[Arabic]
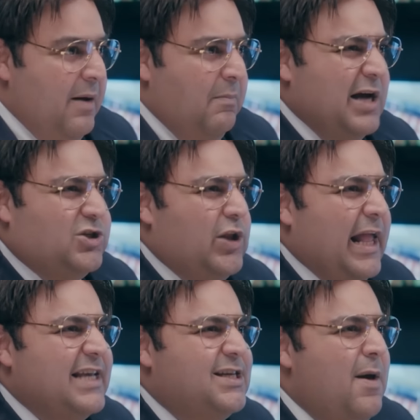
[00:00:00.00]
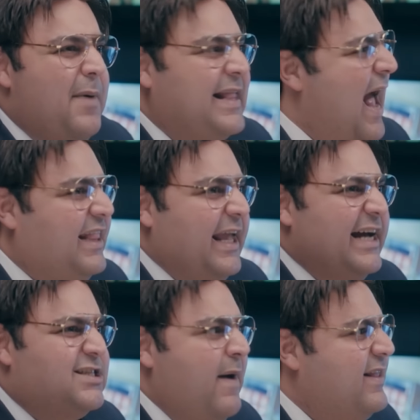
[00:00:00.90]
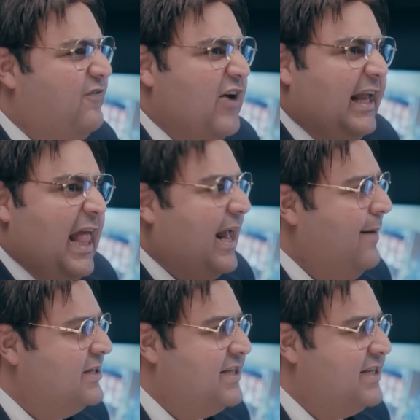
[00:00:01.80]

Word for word: مازو ده لازم يبقى تحت جزمتي في خلال خمس